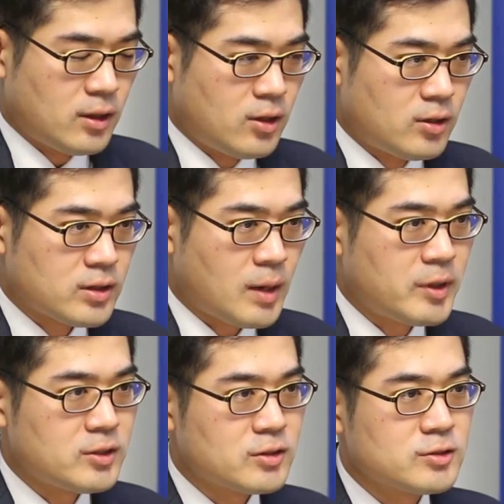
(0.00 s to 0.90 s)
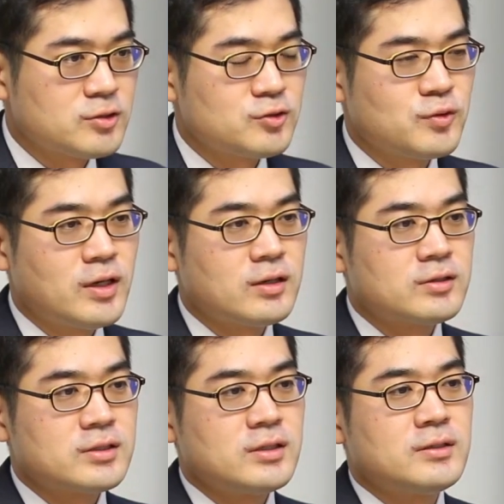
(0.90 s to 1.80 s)
어, 다만 여기서 중요한
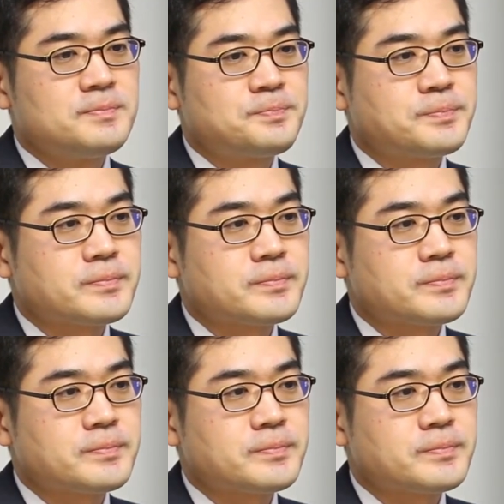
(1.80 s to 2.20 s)
것은